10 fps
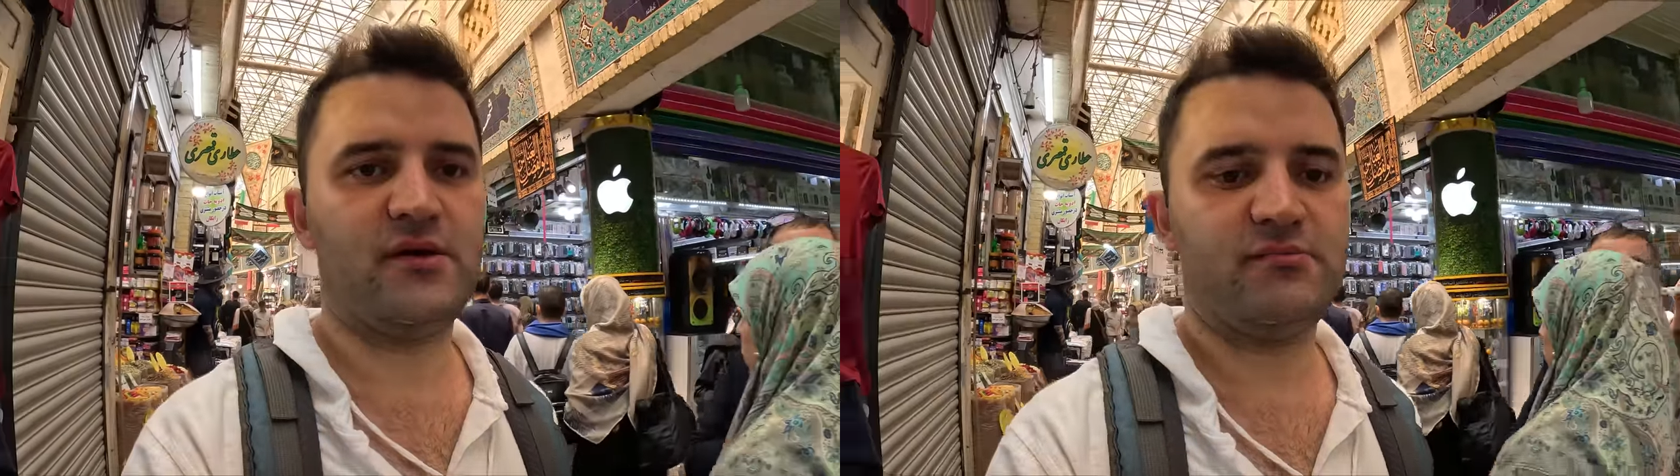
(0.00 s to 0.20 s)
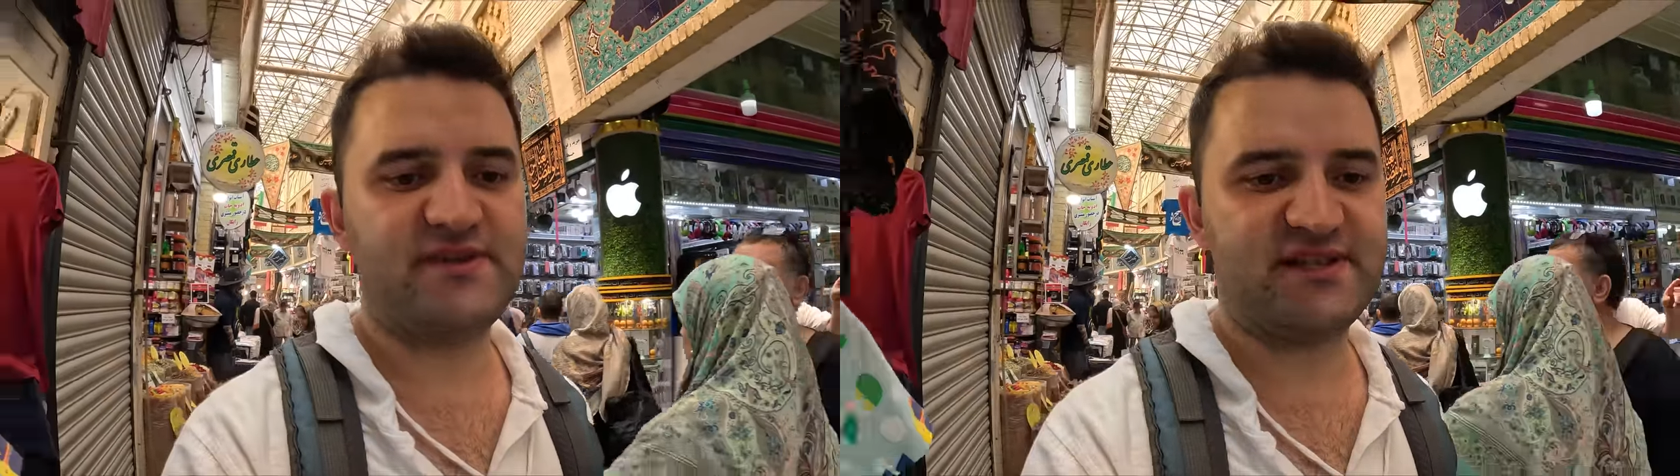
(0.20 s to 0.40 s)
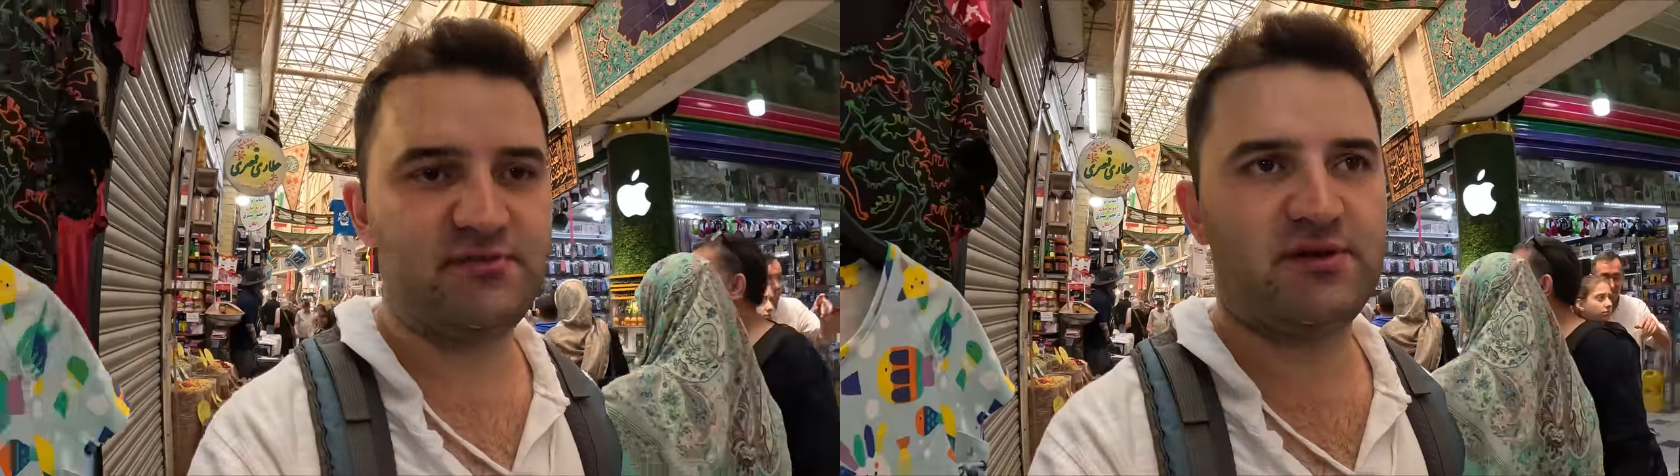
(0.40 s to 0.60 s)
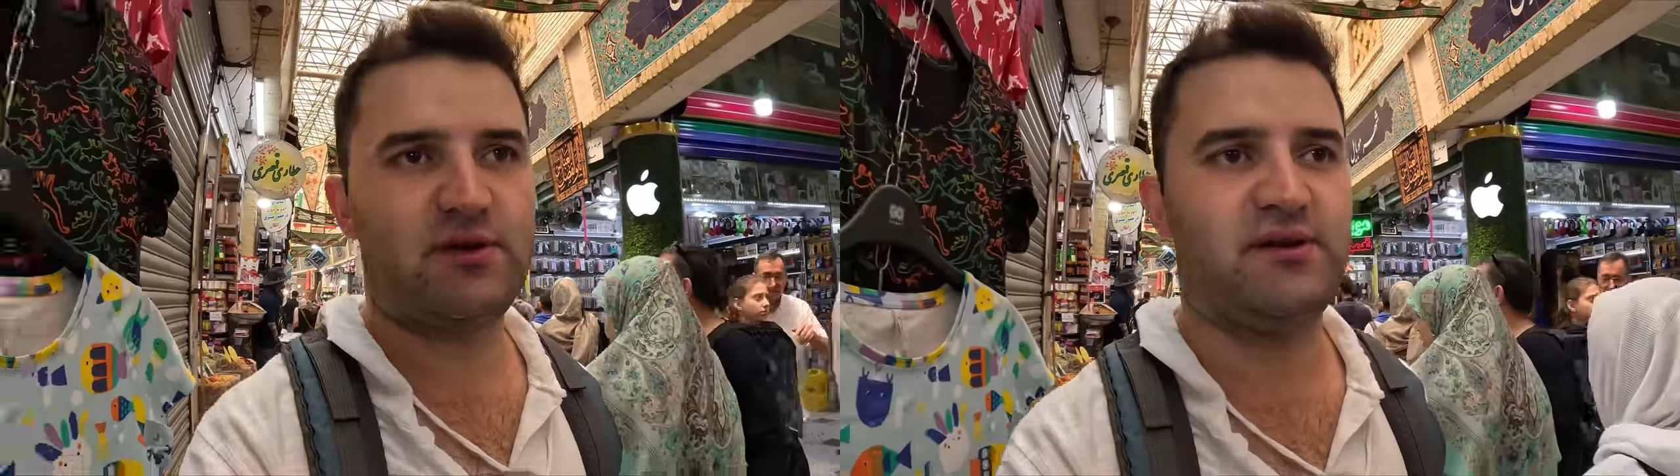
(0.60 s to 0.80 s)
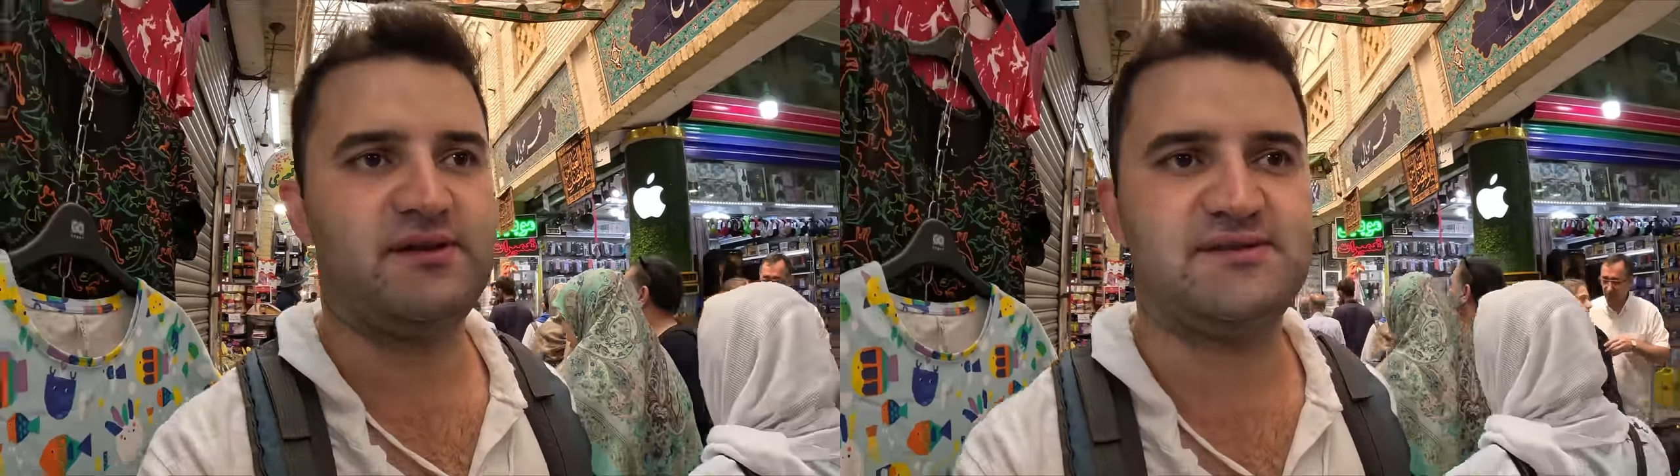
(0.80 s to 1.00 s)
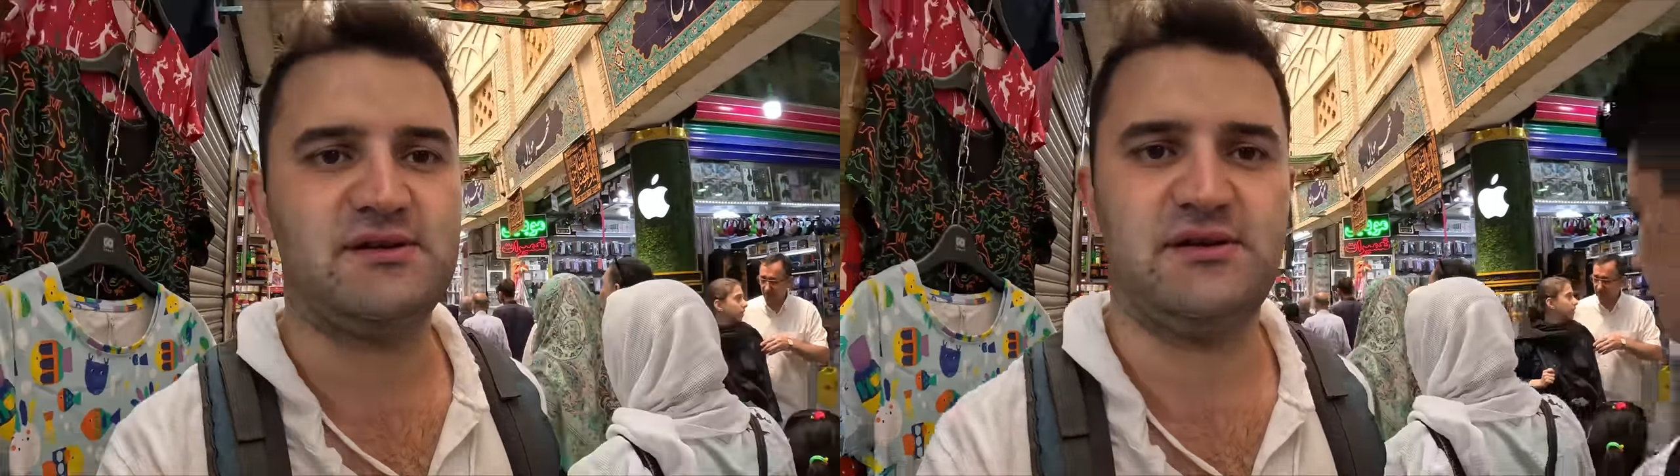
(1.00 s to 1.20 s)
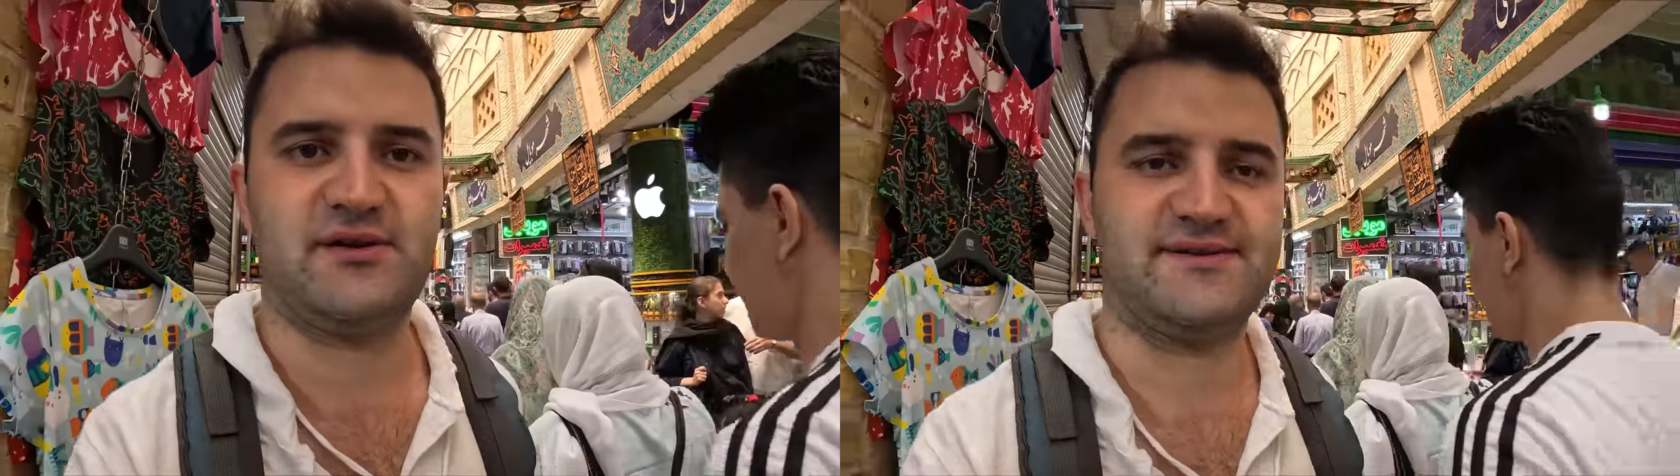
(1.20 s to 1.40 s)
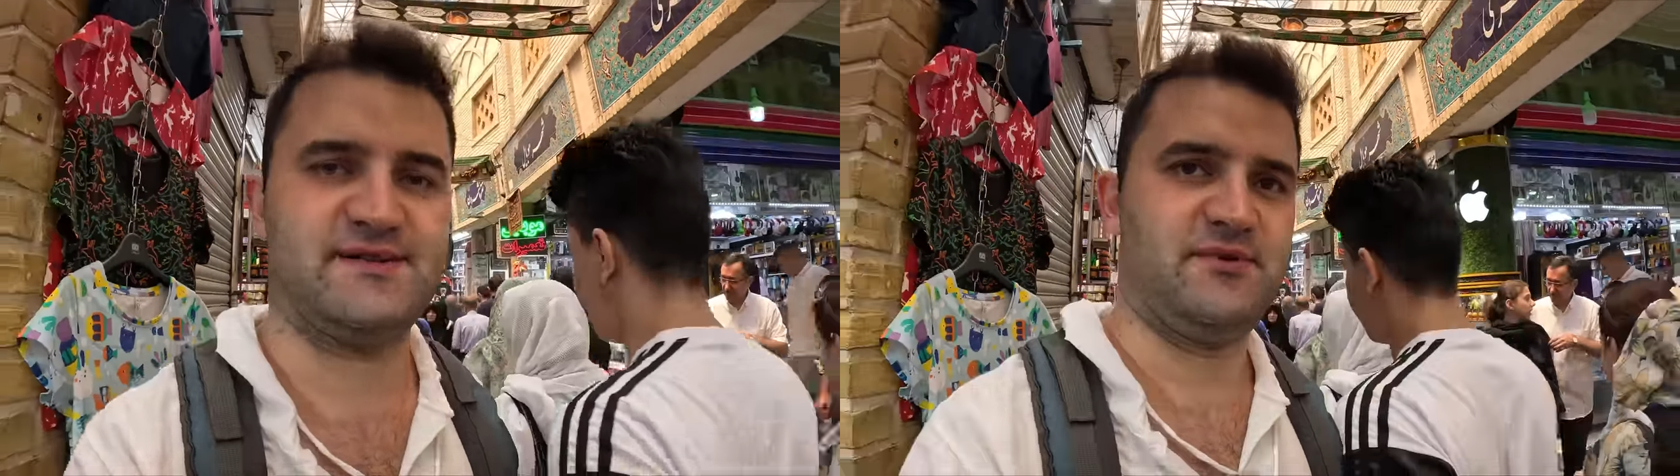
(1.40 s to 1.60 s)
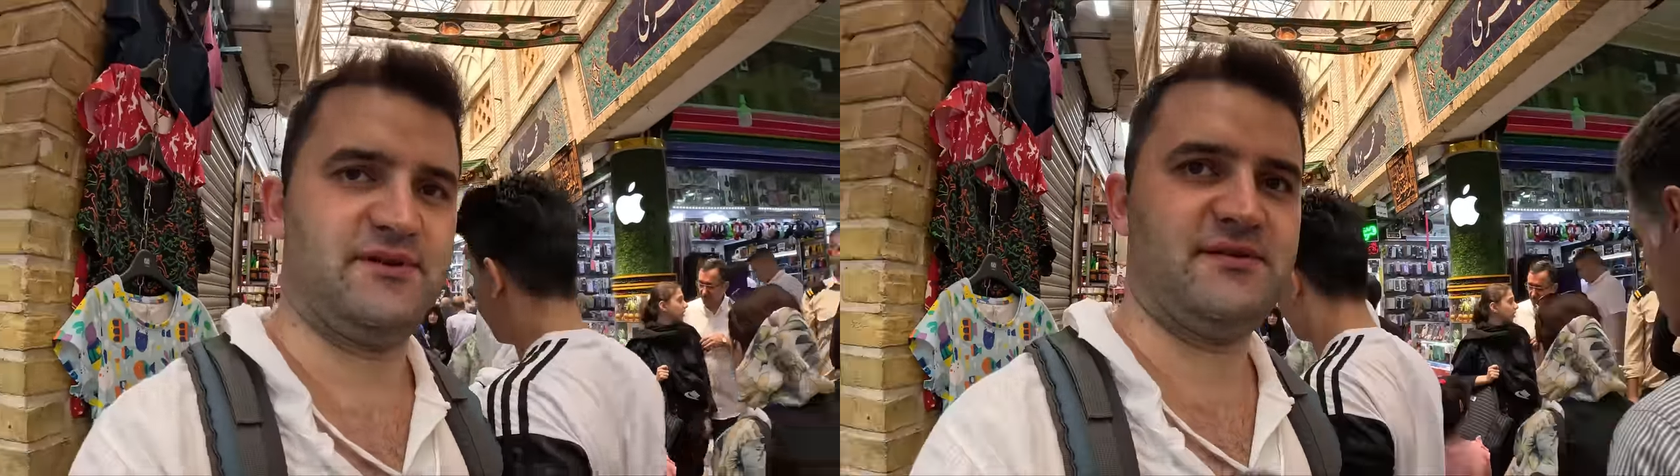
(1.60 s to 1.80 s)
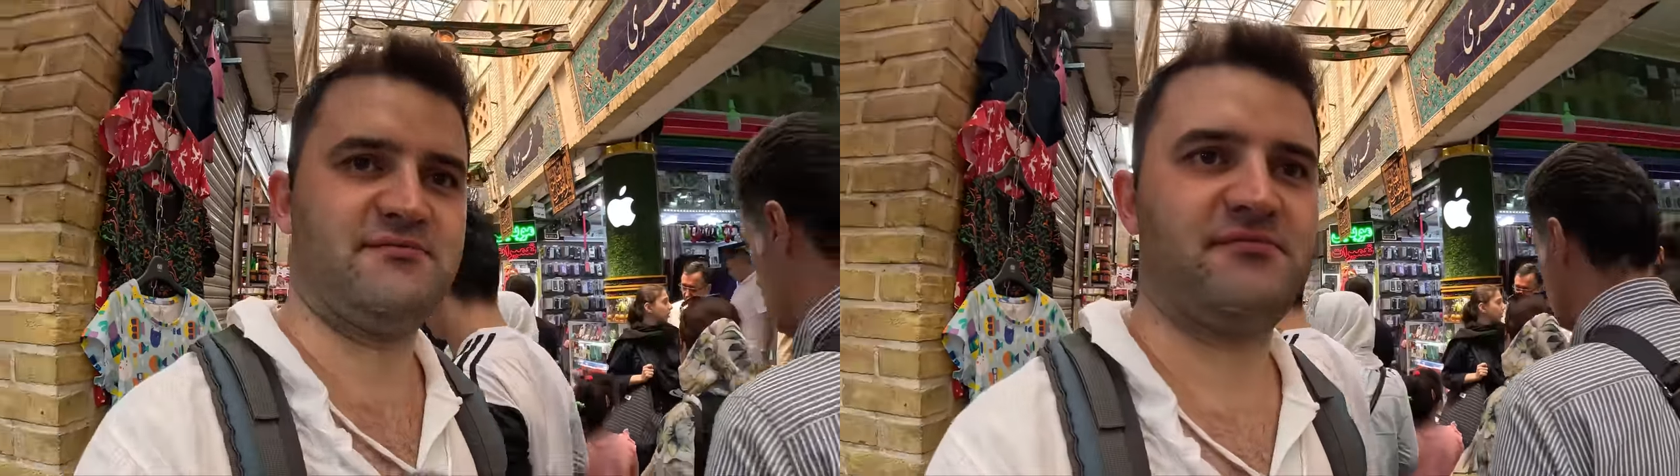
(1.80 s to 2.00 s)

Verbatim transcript: bir simit deneriz. İran simidi.